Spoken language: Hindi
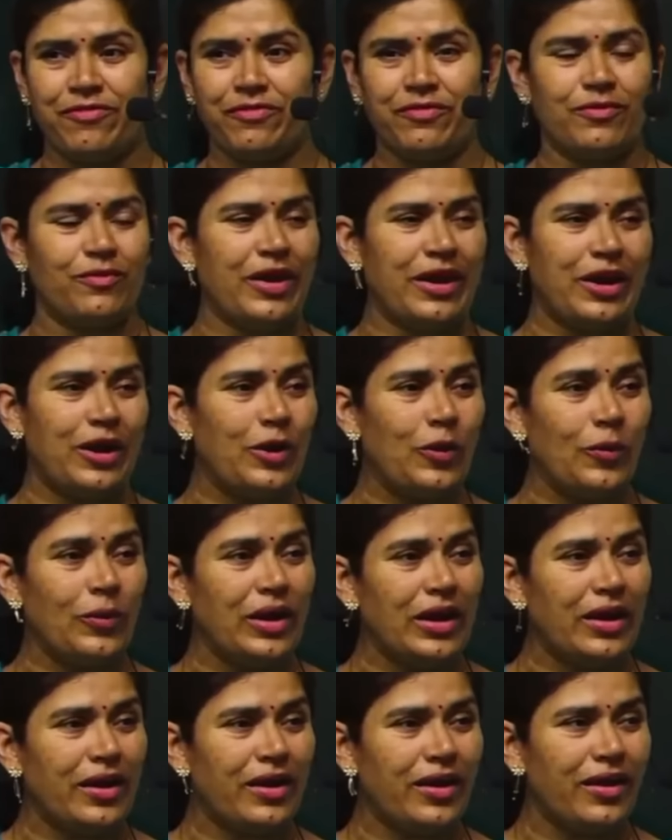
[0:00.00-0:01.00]
वायरल होने
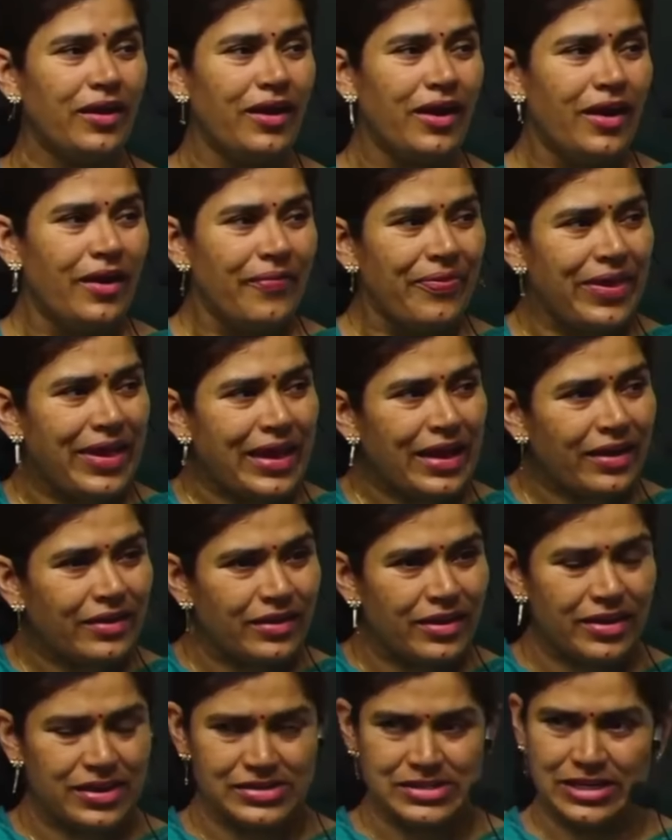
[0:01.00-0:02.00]
लगे एक आधी
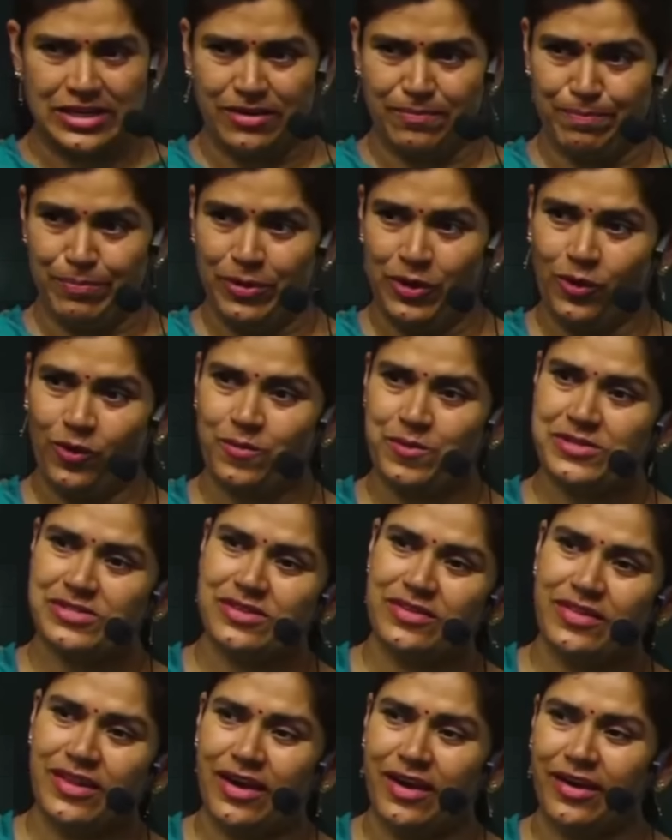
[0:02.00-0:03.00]
किसी कंपनी को
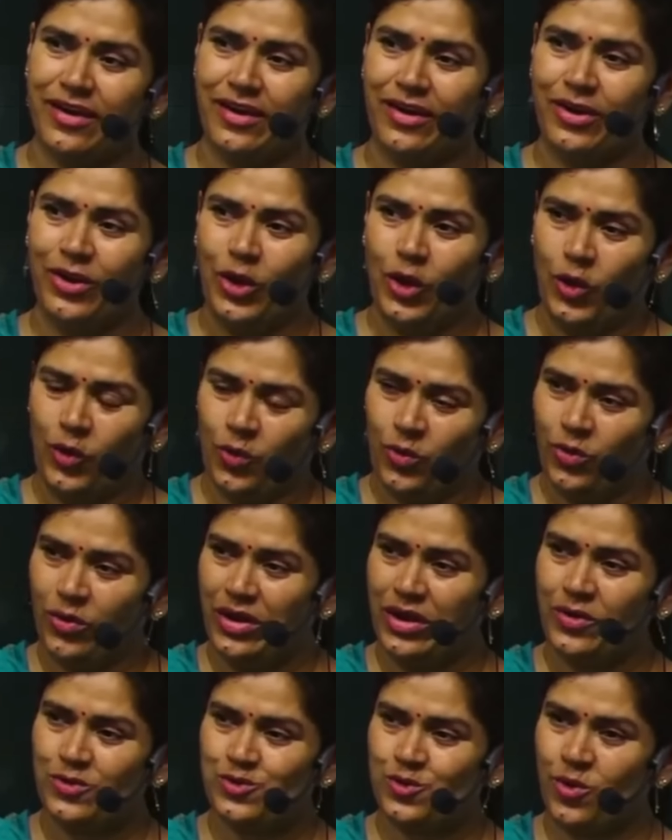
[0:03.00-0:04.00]
पसंद आ गए उन्होंने
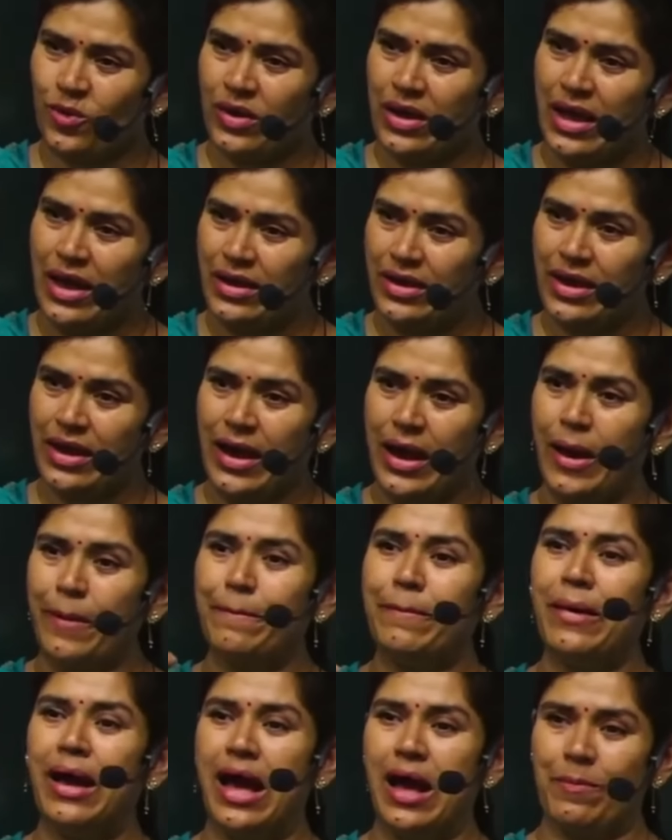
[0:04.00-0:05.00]
उसको कहा कि
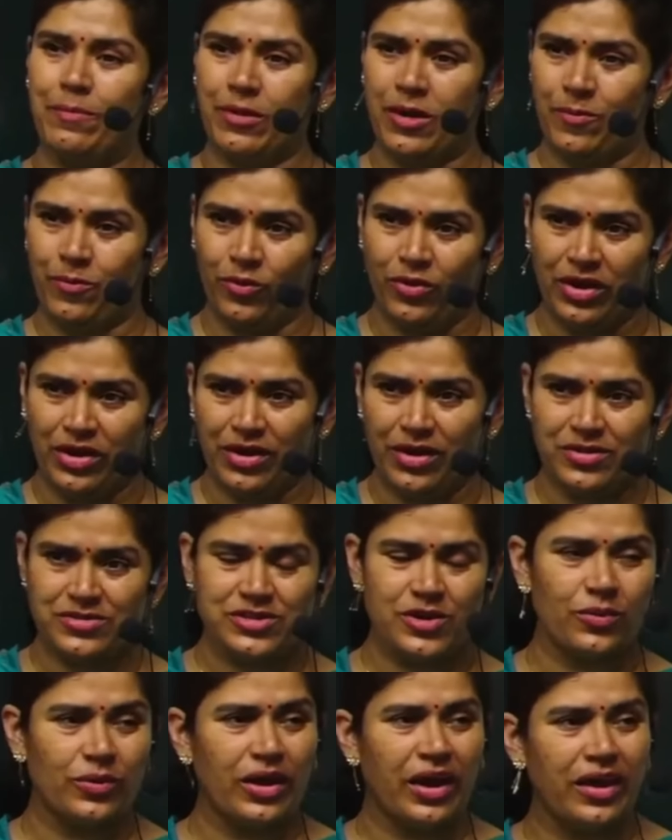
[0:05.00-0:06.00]
हम आपका पूरा खर्चा
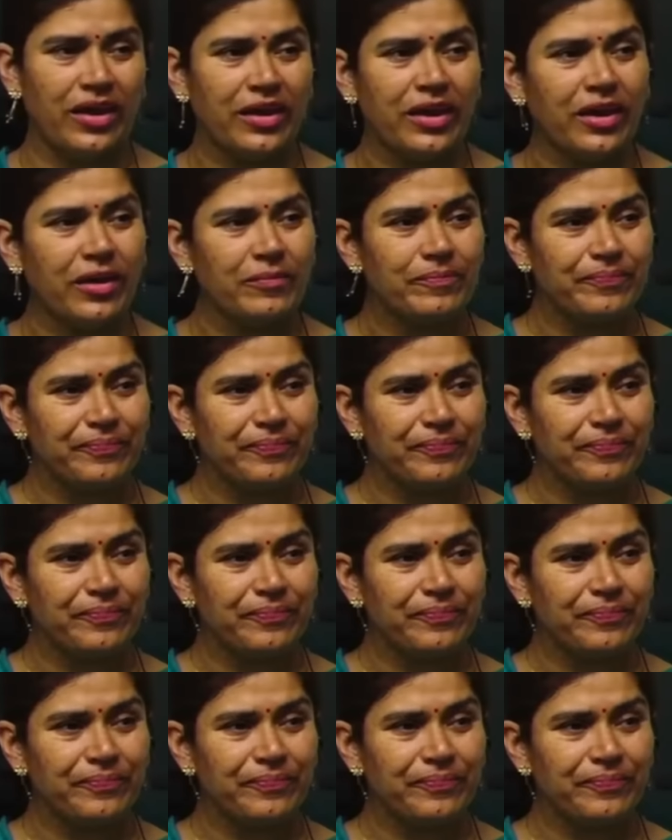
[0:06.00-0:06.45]
उठाएंगे